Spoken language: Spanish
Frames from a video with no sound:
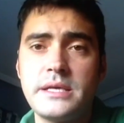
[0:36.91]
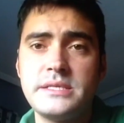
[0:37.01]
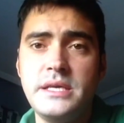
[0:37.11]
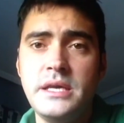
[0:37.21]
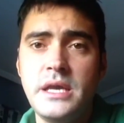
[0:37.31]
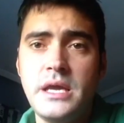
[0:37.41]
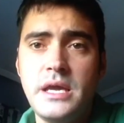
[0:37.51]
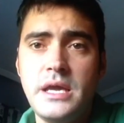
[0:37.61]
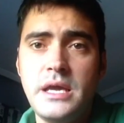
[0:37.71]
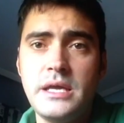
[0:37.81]
Así,
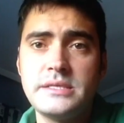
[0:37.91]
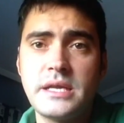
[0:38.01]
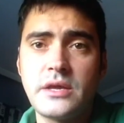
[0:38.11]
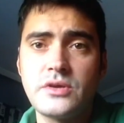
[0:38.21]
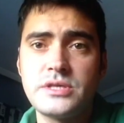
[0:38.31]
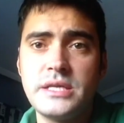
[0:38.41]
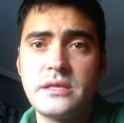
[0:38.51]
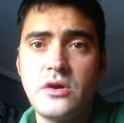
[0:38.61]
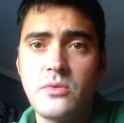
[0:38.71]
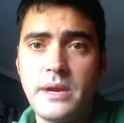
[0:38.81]
eh, Sergio será
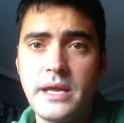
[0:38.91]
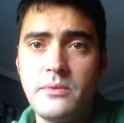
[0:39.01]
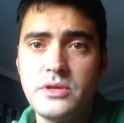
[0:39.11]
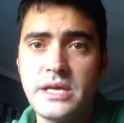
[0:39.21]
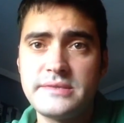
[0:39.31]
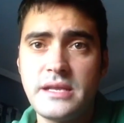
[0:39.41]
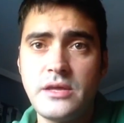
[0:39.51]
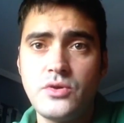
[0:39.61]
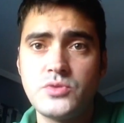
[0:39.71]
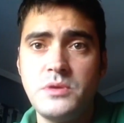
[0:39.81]
entrenador blanquivioleta hasta el
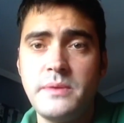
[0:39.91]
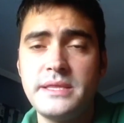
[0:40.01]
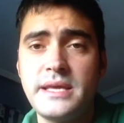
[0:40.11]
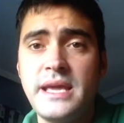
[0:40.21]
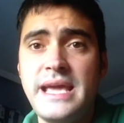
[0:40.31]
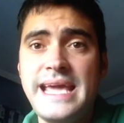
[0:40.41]
año 2020.